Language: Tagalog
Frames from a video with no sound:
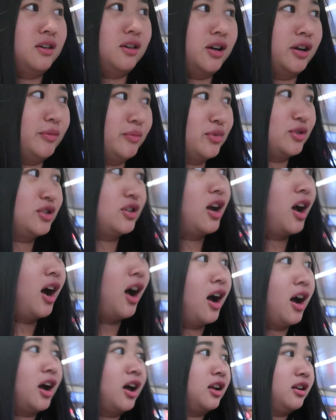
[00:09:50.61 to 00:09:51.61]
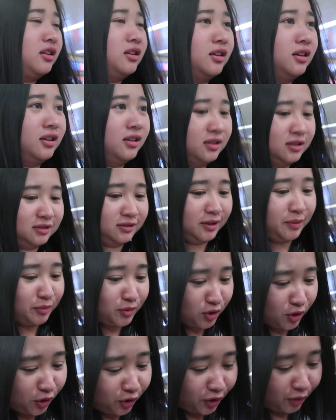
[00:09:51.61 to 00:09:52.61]
I'm sad. I'm
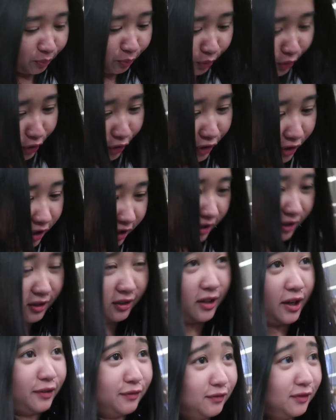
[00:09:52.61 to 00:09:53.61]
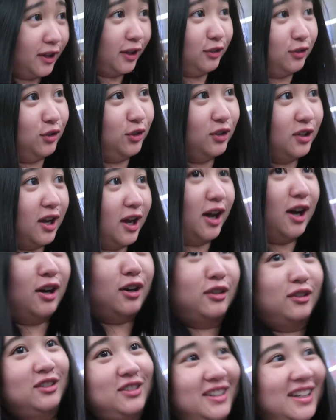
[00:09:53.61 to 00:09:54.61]
sorry, Bergen. I've let you
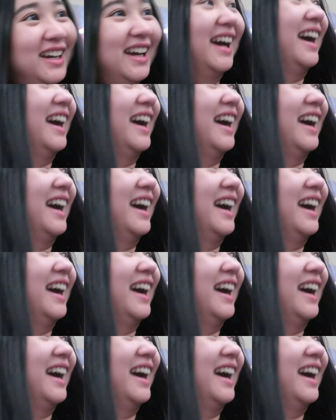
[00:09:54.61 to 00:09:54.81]
down.